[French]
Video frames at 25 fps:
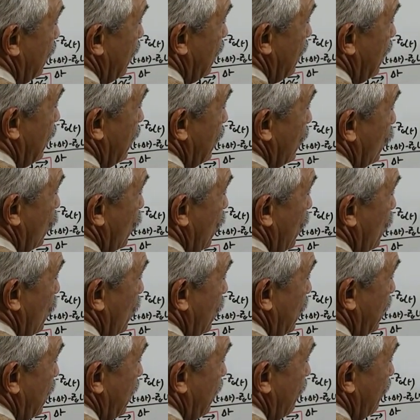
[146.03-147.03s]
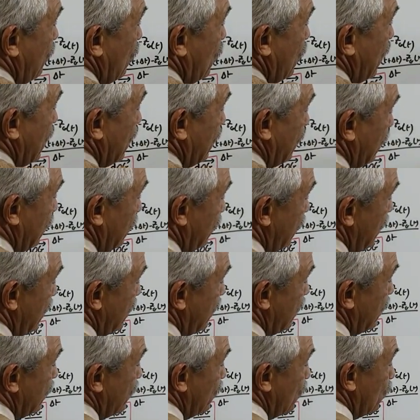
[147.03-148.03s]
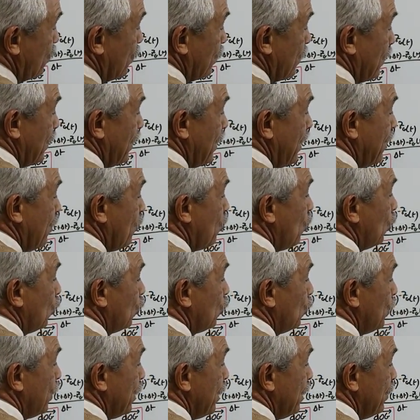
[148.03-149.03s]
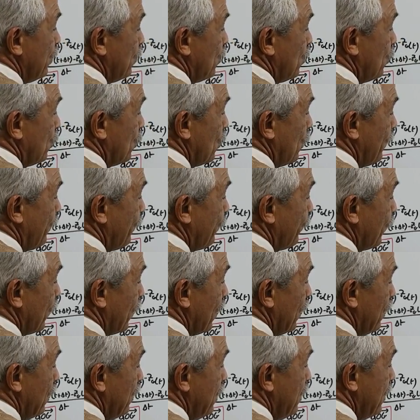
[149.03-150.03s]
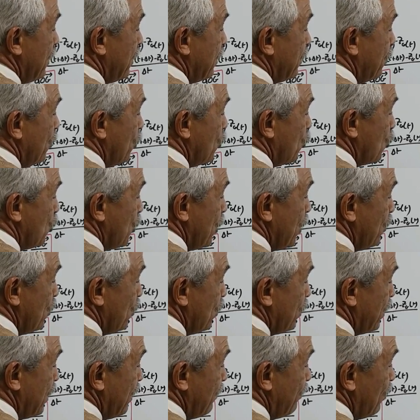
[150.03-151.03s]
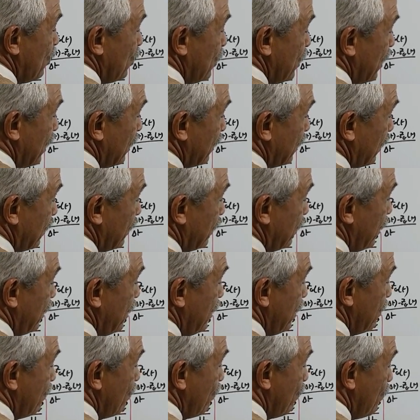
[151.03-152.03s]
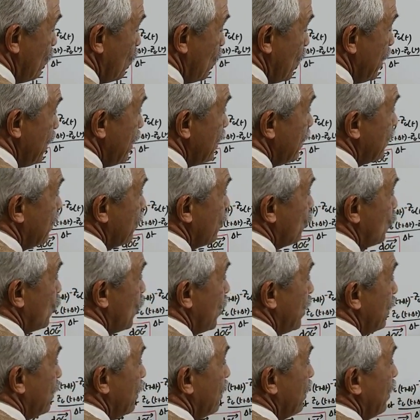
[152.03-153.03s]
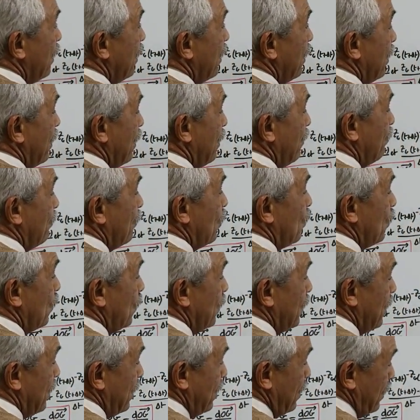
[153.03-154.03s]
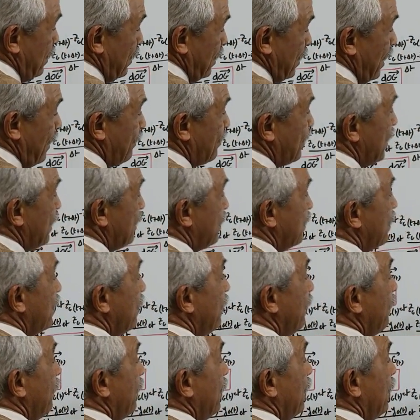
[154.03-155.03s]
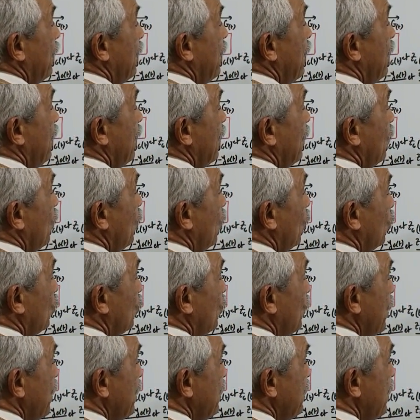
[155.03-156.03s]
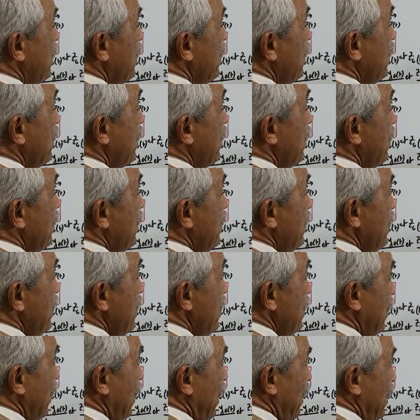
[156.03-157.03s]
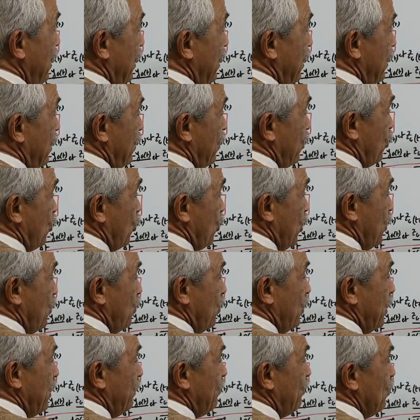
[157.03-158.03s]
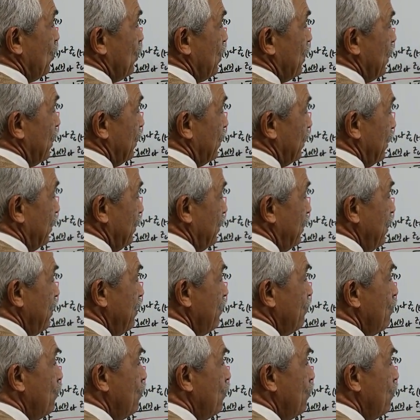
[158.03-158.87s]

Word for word: t, g de t plus delta t, les coordonnées, ce sont x g de t plus delta t moins x g. Bon, euh, l'abscisse. Et l'ordonnée, c'est y g de t plus delta t